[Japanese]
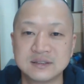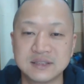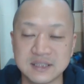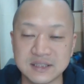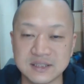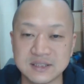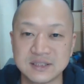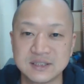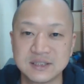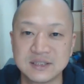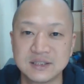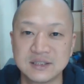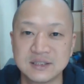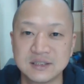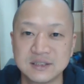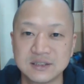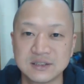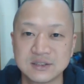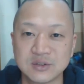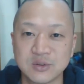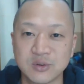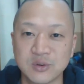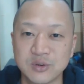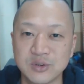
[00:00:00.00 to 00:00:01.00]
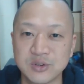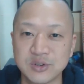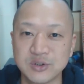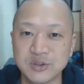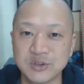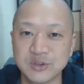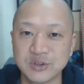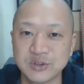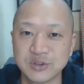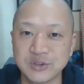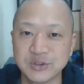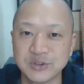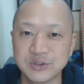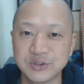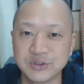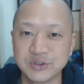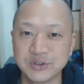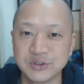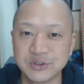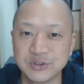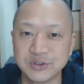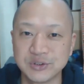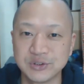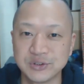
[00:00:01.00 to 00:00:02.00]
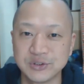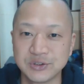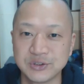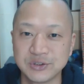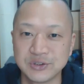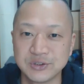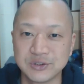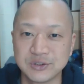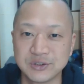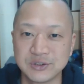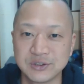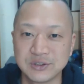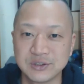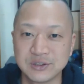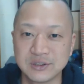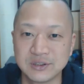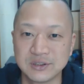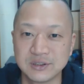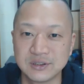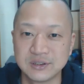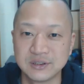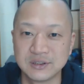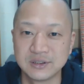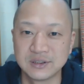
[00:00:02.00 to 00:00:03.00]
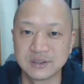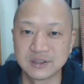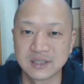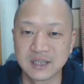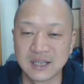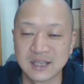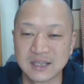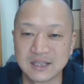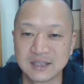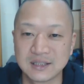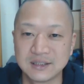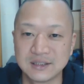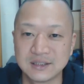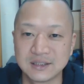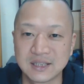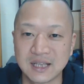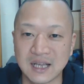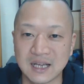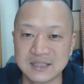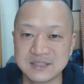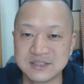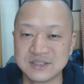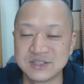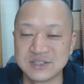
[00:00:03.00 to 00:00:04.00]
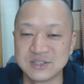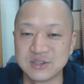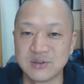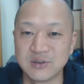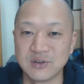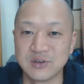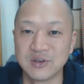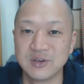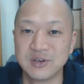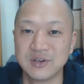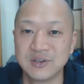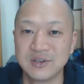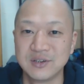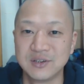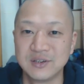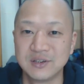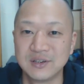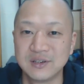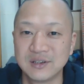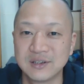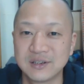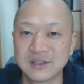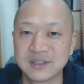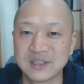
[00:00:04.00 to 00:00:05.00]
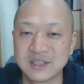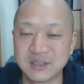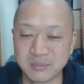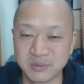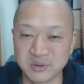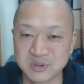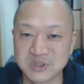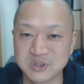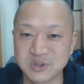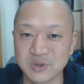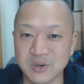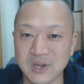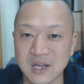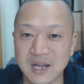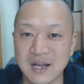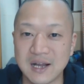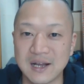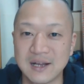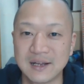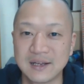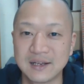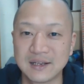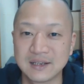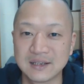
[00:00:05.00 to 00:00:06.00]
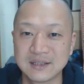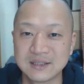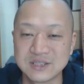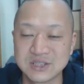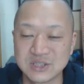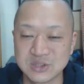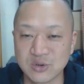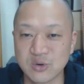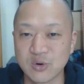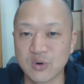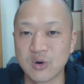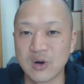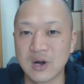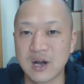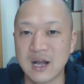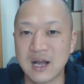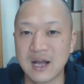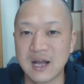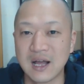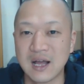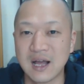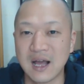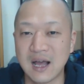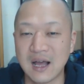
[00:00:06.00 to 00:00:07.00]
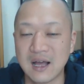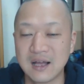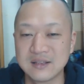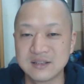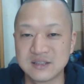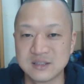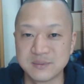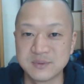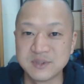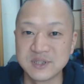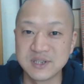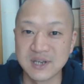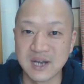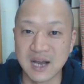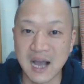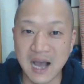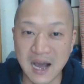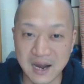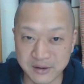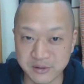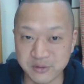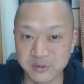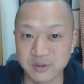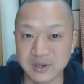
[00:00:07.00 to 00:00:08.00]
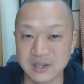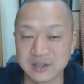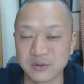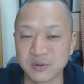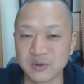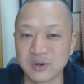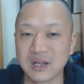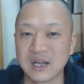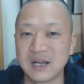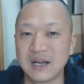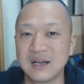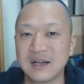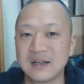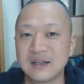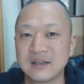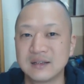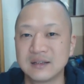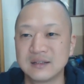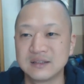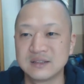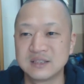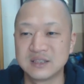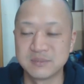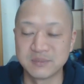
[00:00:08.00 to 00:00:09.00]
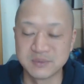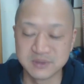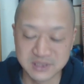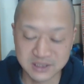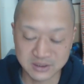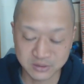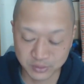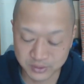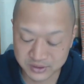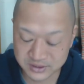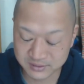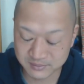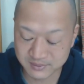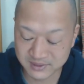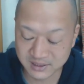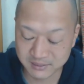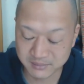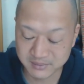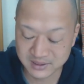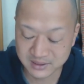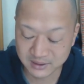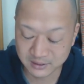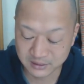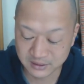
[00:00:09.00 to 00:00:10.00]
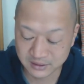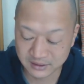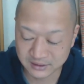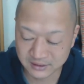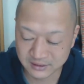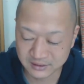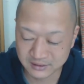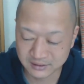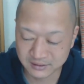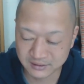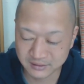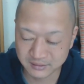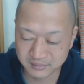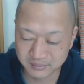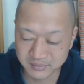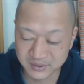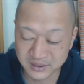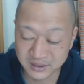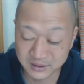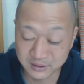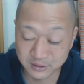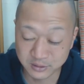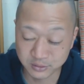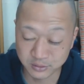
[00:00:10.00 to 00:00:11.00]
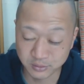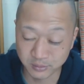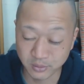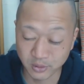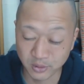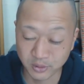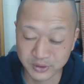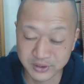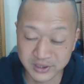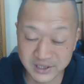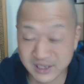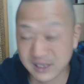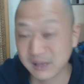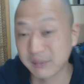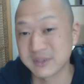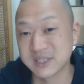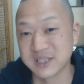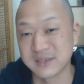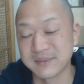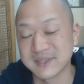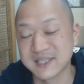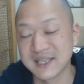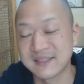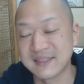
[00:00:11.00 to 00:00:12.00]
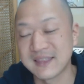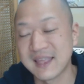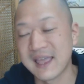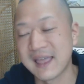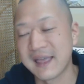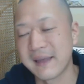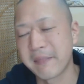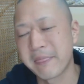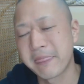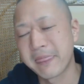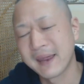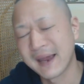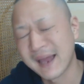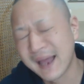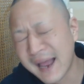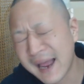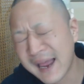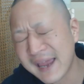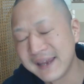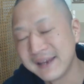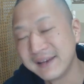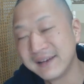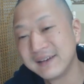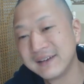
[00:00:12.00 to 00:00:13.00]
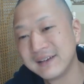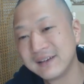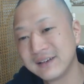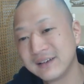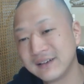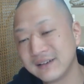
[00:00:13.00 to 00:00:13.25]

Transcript: ぜひ、そういう感じの気持ちとか思考が自分にはあるのかどうか、自分に問い詰めてみてる、見えるのもいいかもしれませんね。はい。